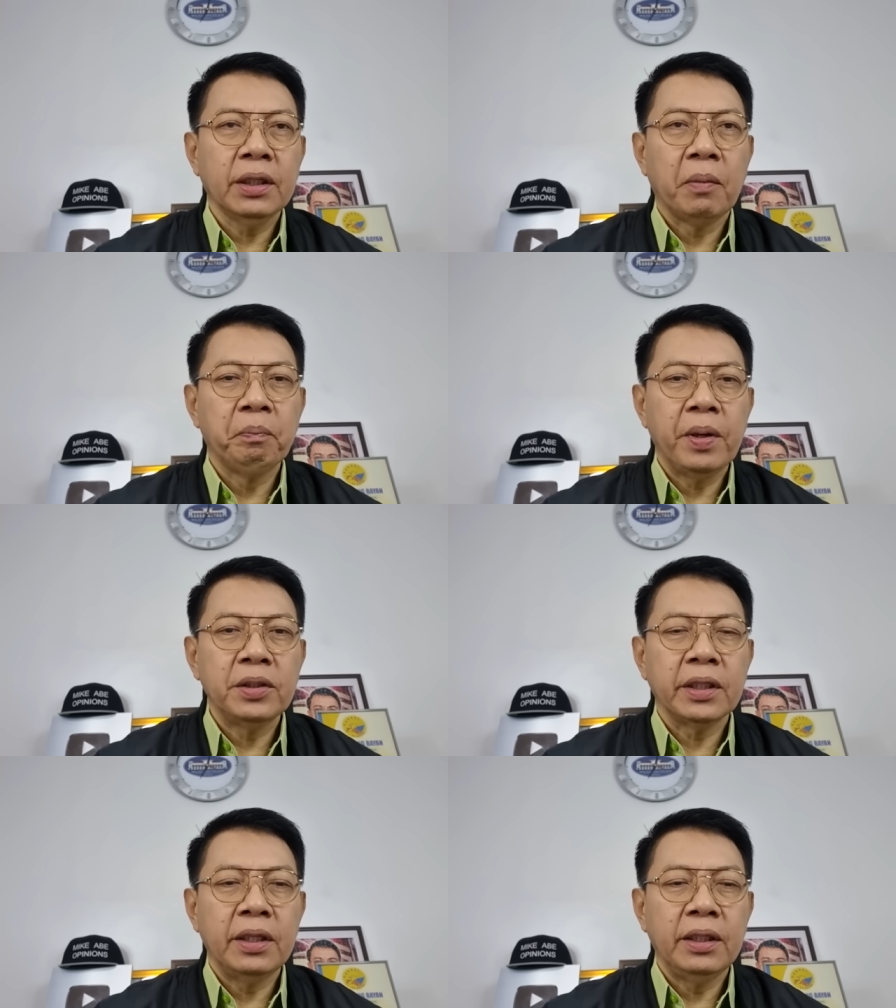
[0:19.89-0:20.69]
campaign
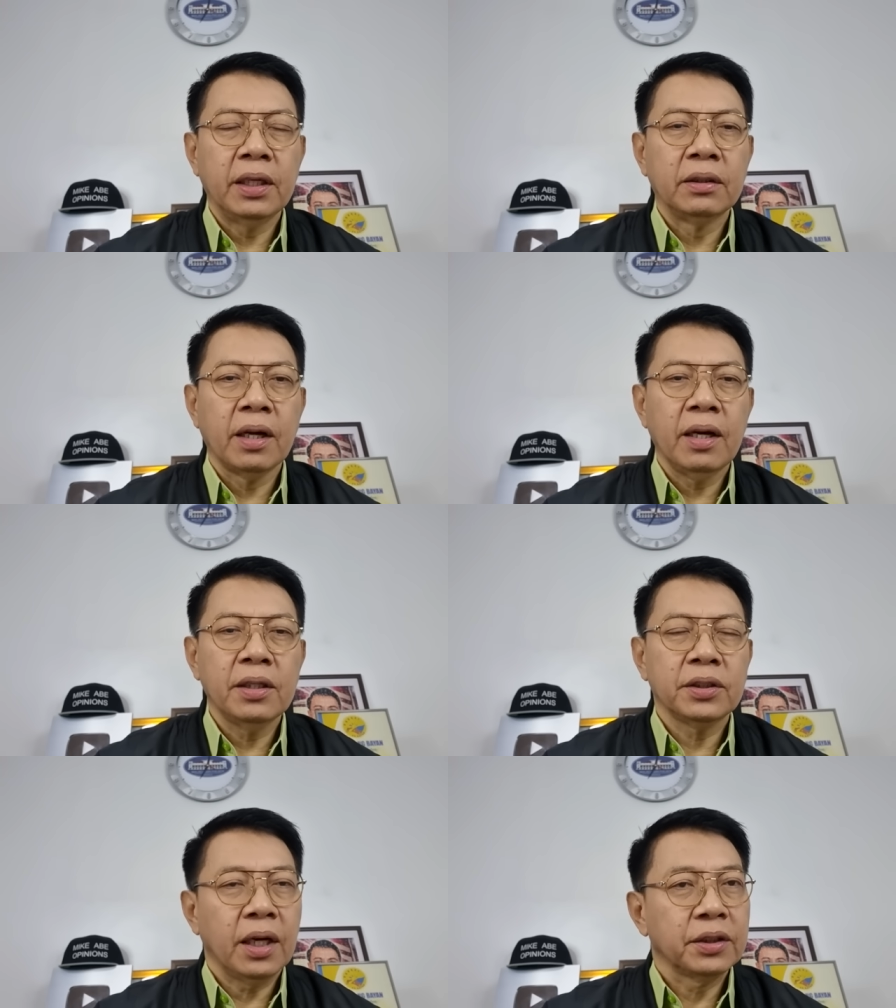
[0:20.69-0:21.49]
sa illegal
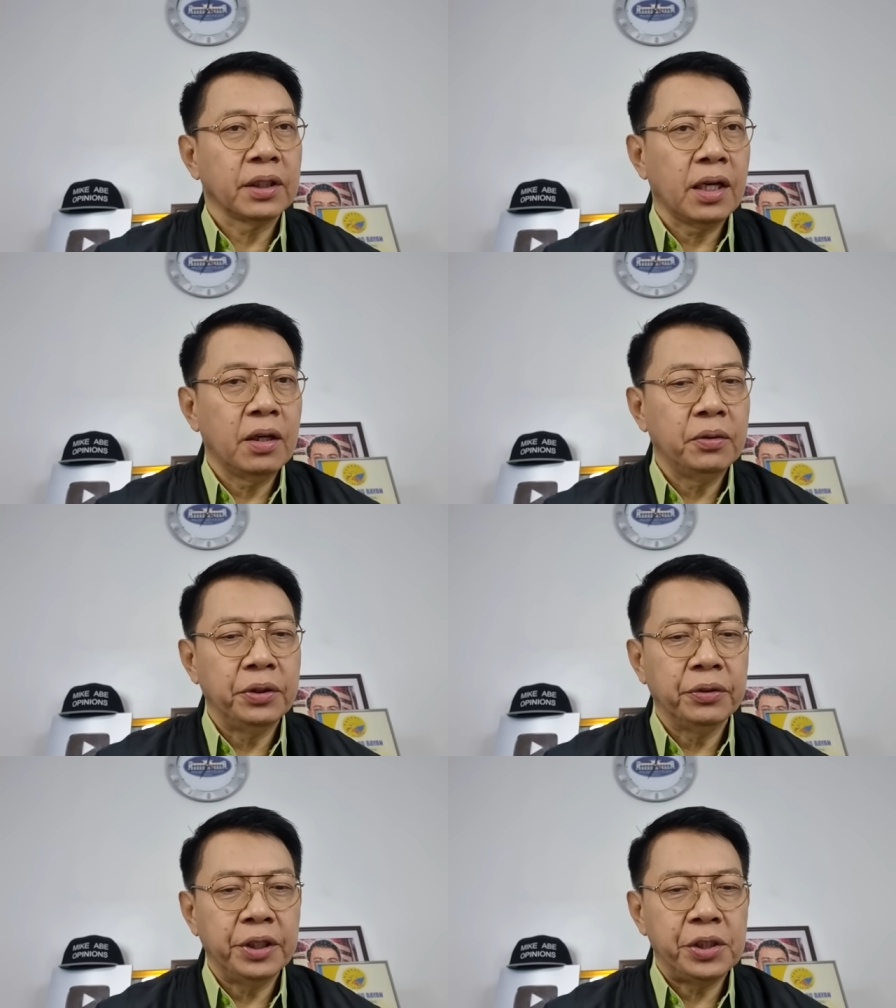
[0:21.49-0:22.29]
drugs at saka ho
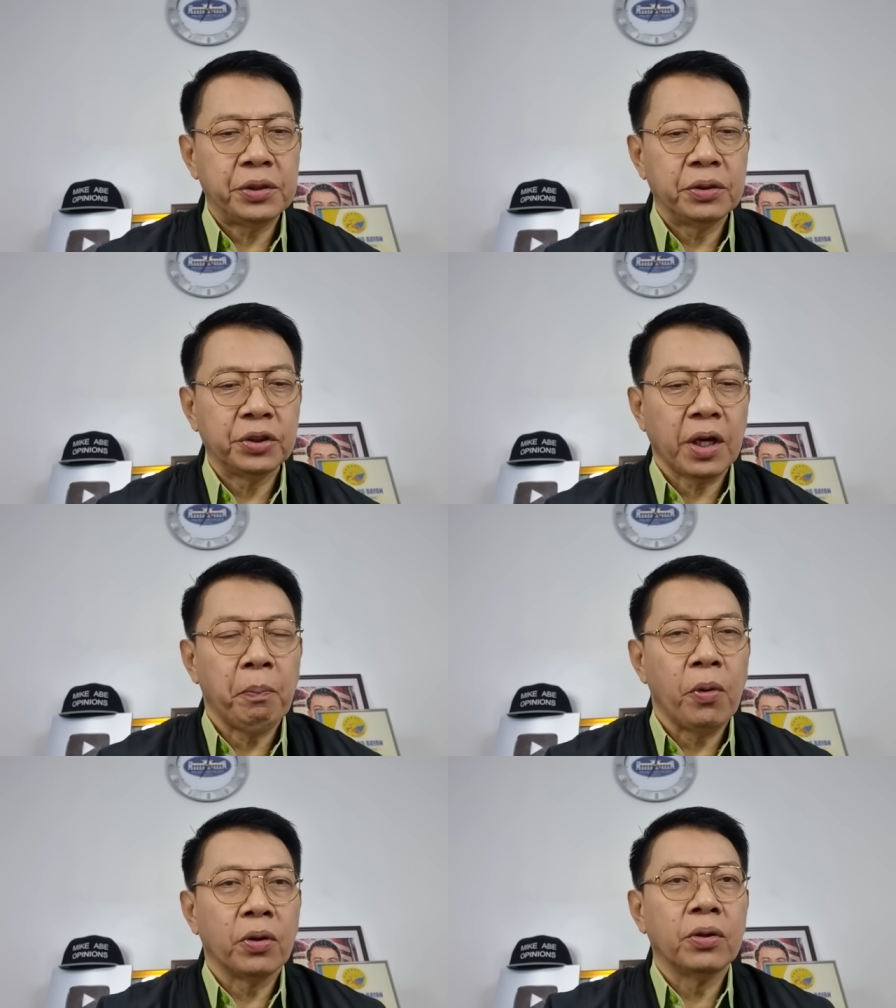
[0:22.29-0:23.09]
yung isyo sa
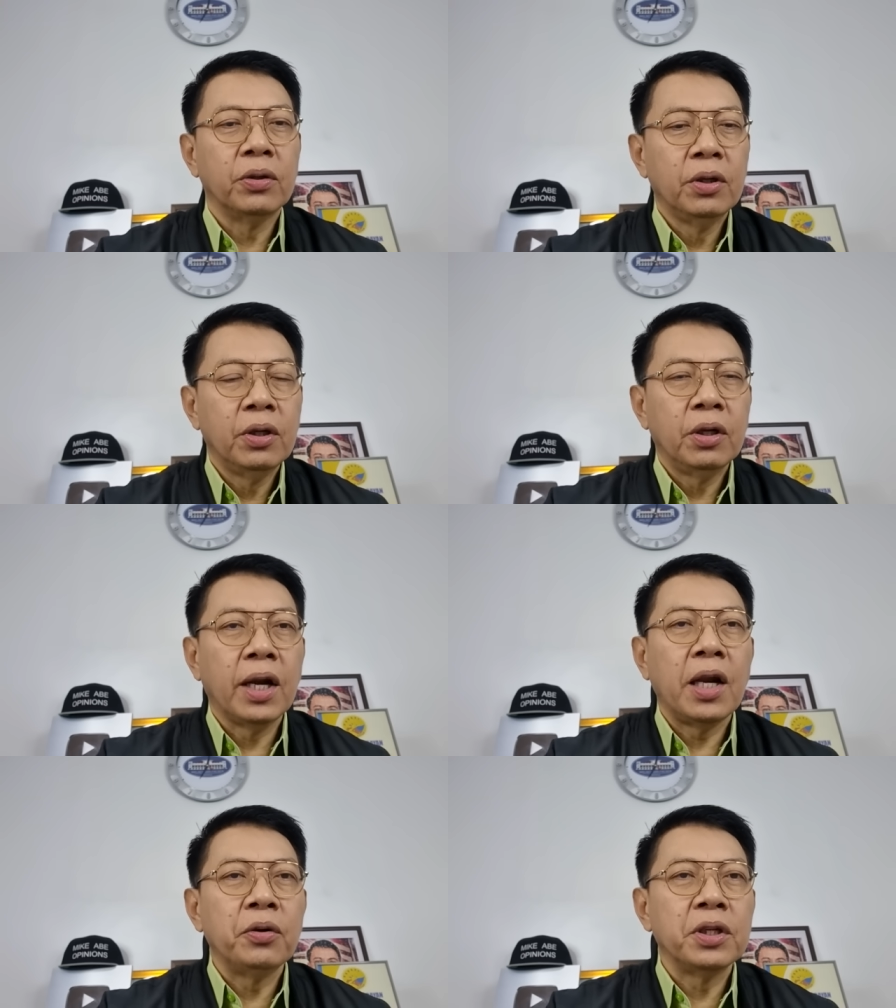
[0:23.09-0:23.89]
Pogo.
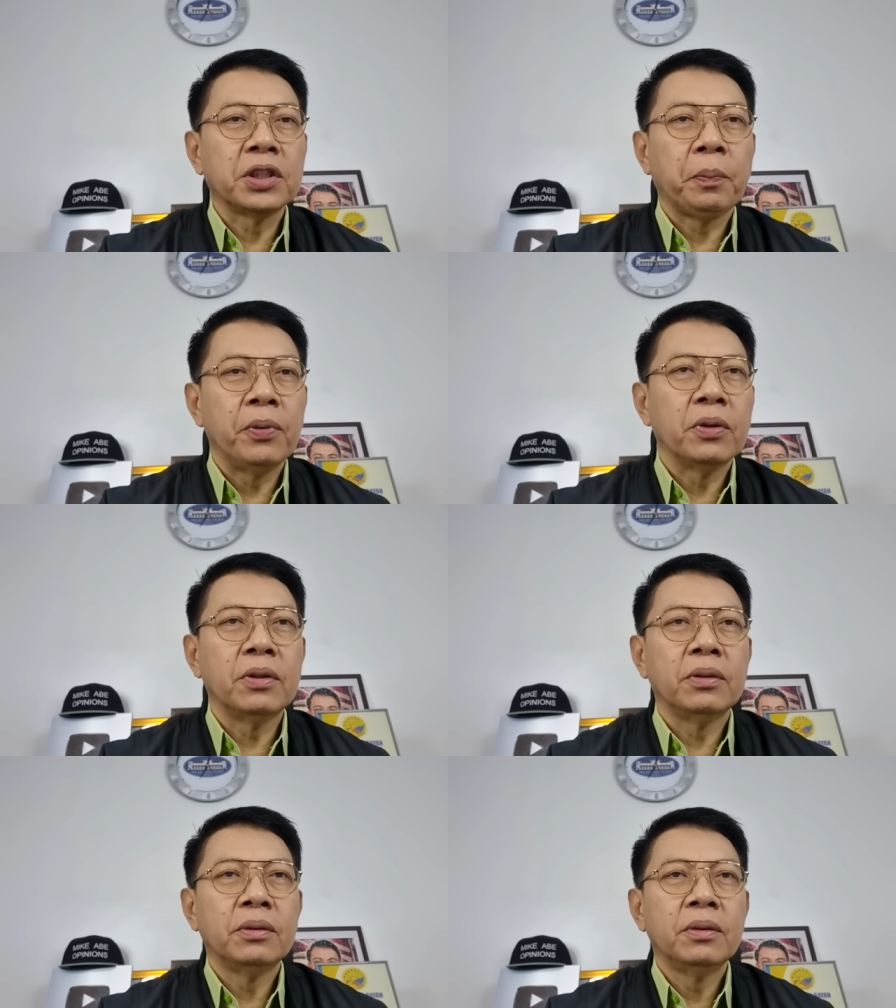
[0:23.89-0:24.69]
Lalo na sa Pogo.